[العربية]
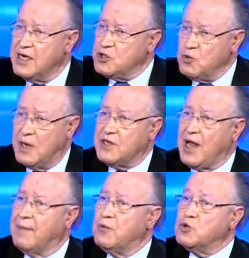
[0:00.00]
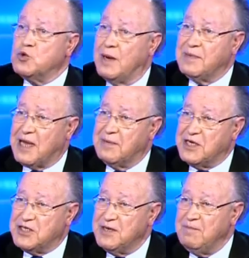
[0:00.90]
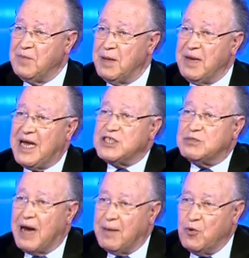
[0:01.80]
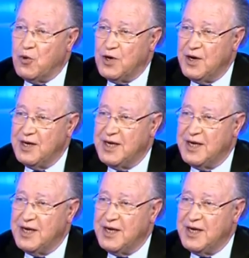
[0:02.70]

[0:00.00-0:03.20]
شنو اللي تعمل وشنو اللي ما تعملش ما كانش مقبول